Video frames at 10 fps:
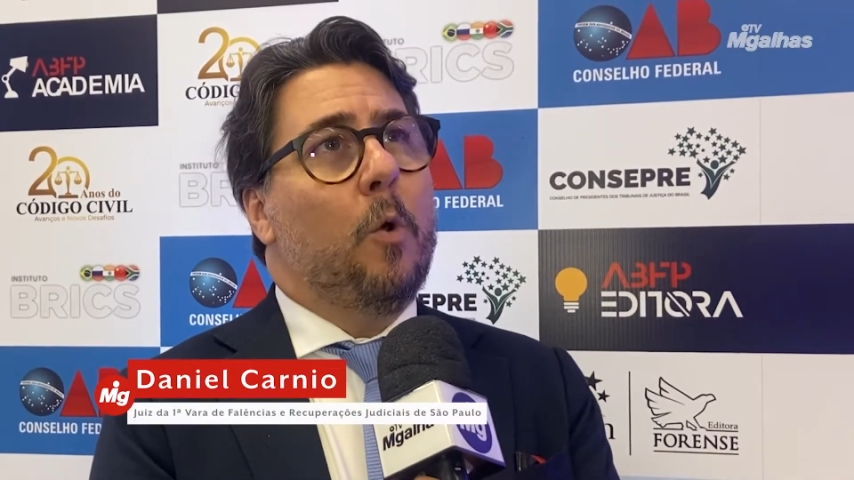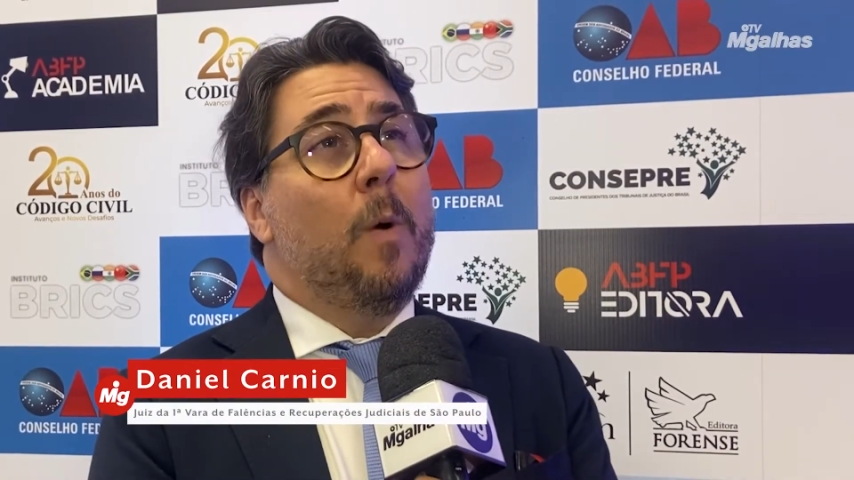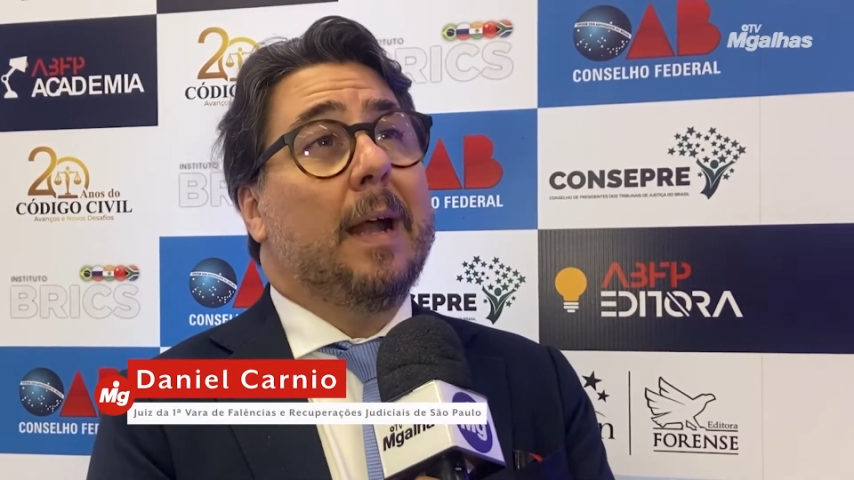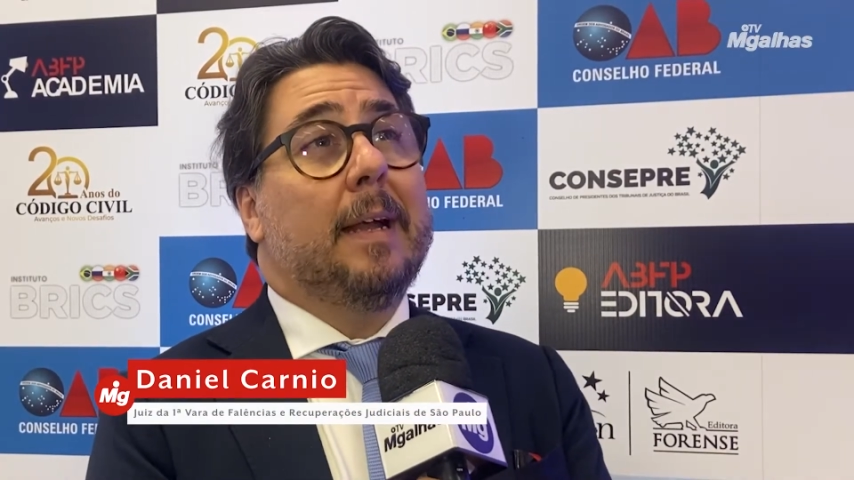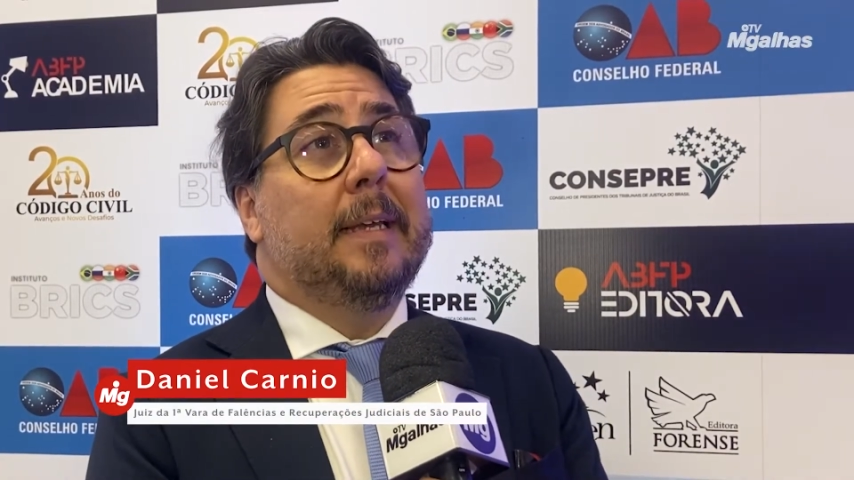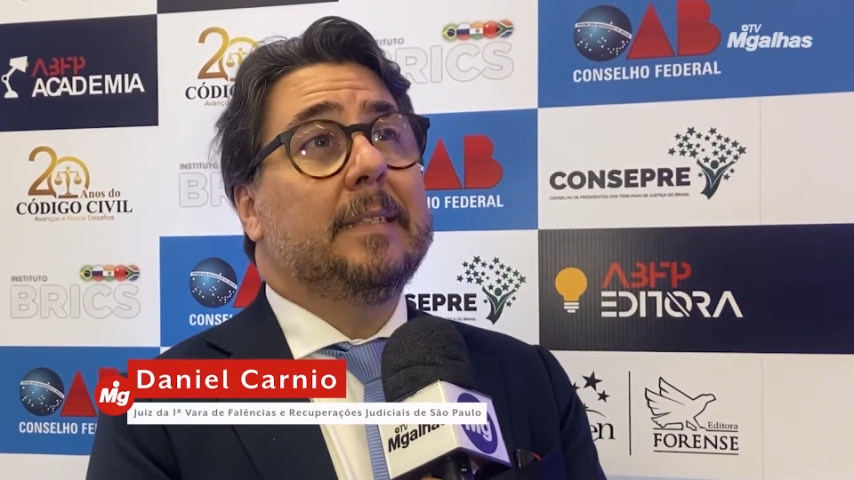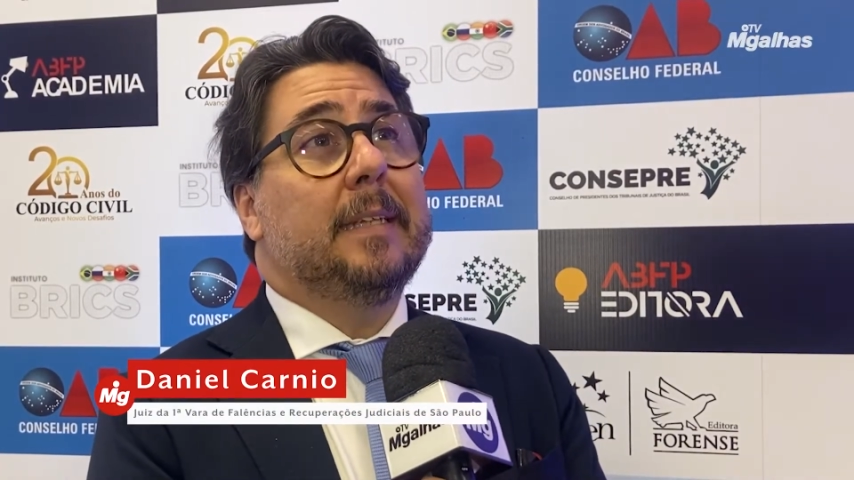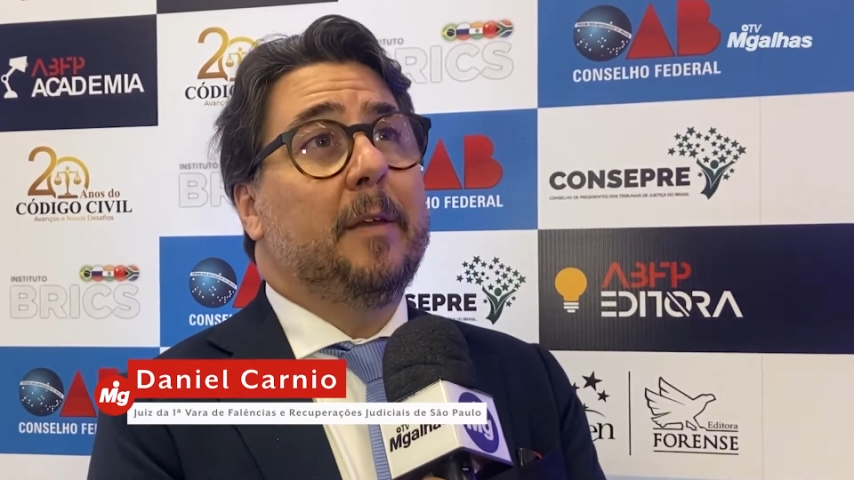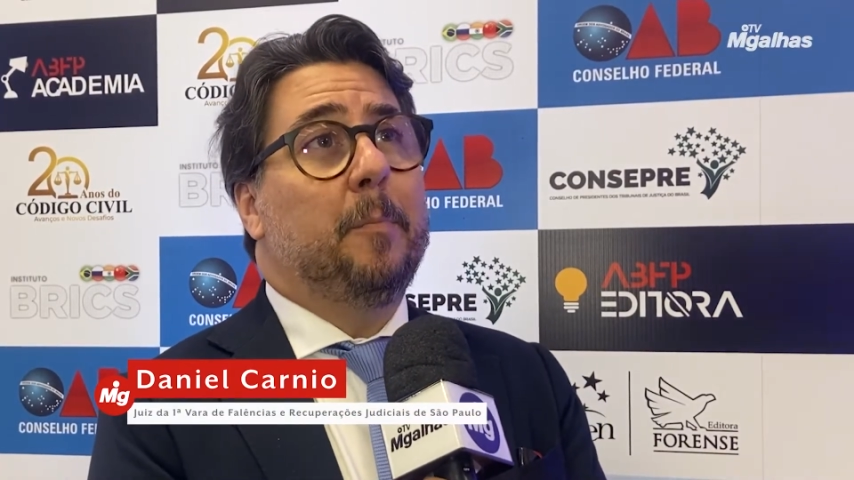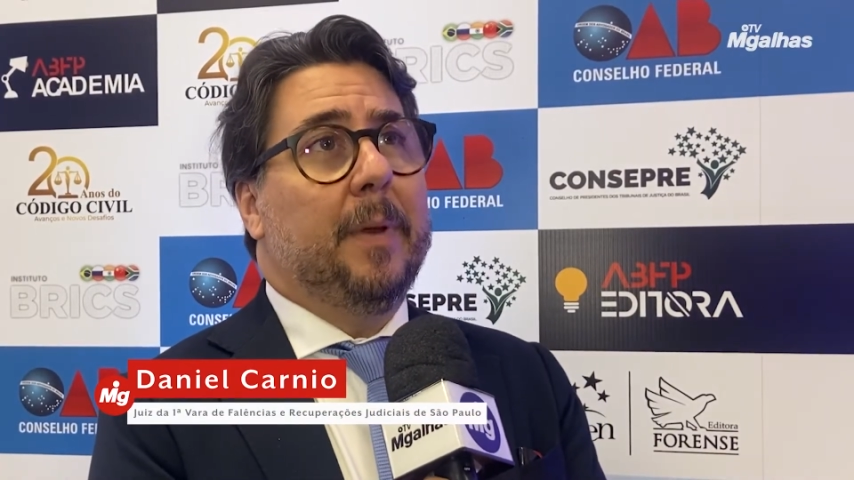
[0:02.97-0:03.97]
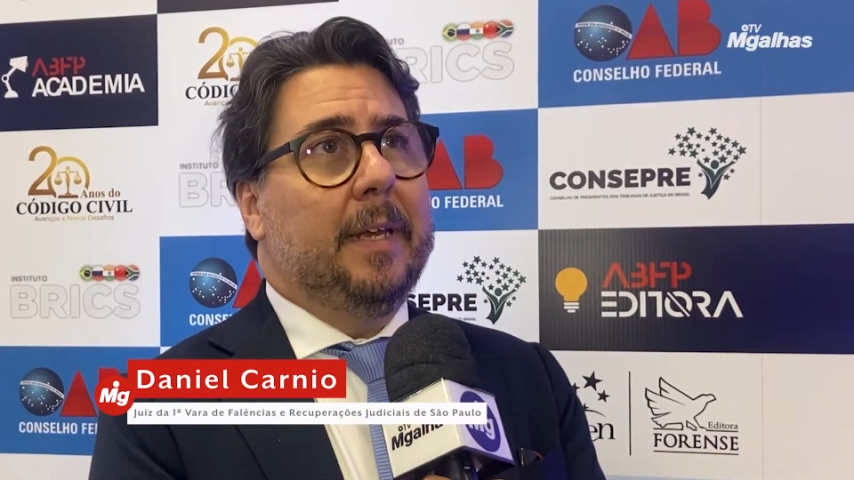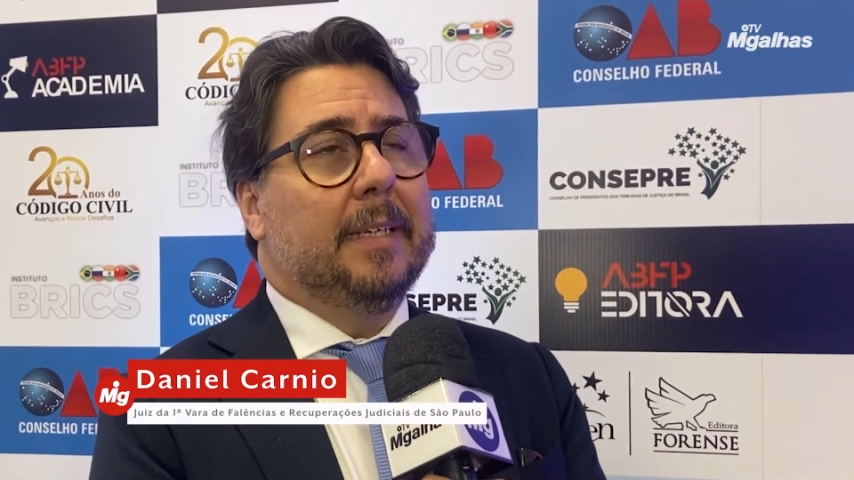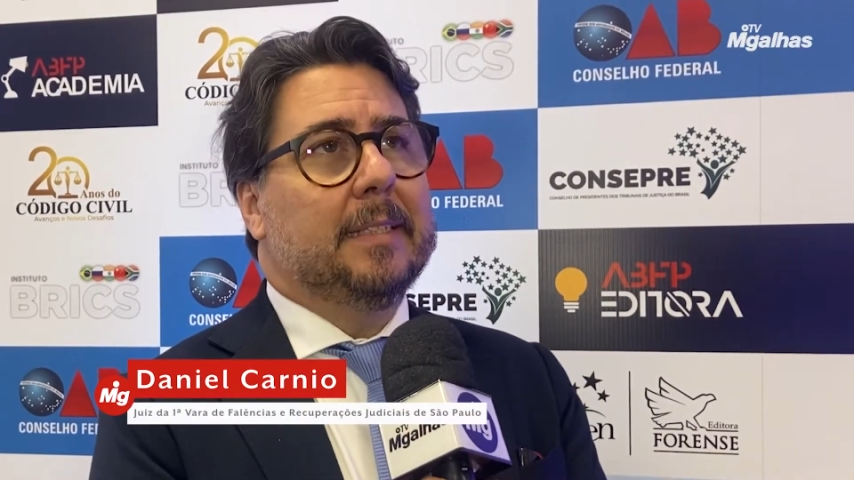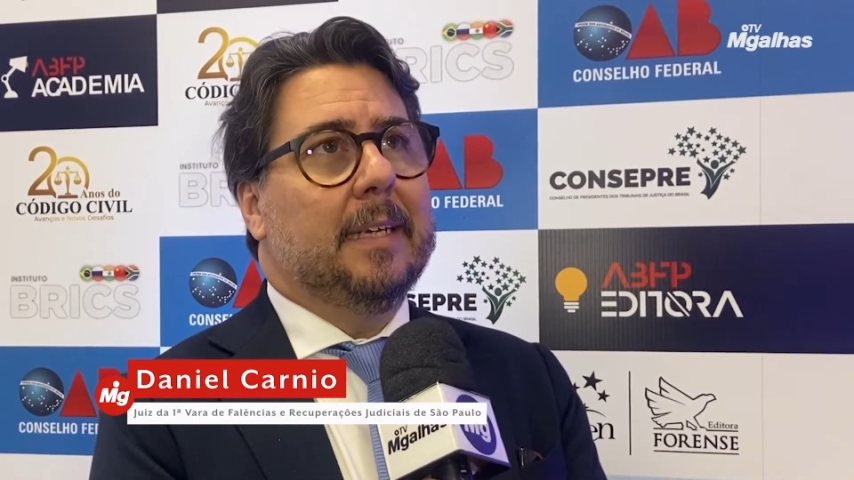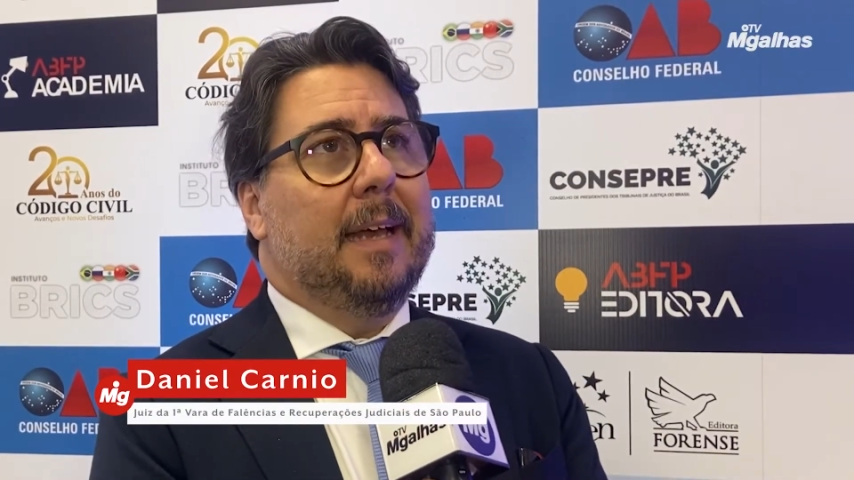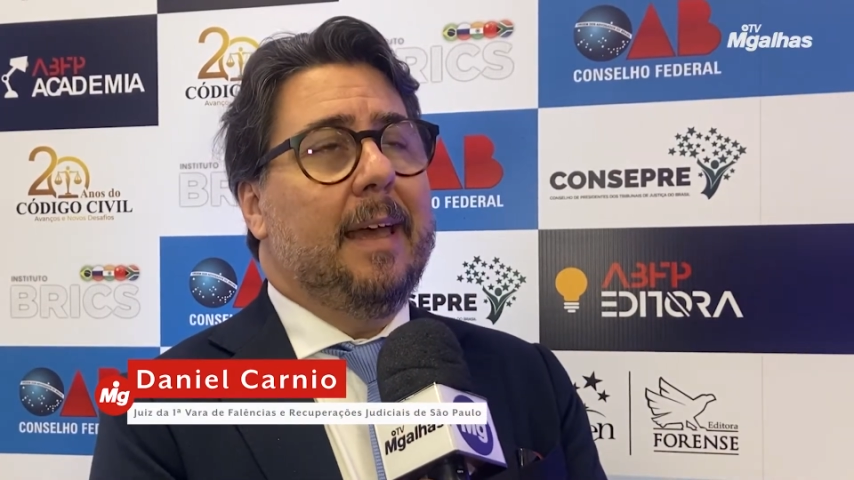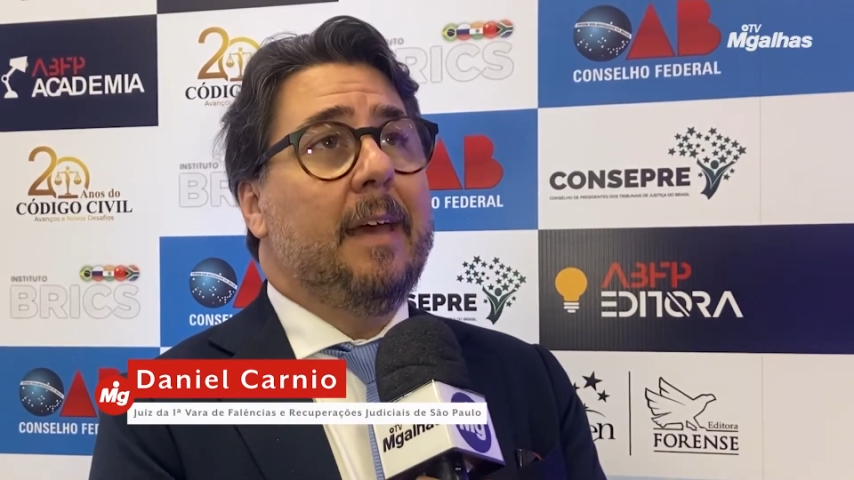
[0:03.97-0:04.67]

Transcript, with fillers: com a crise da empresa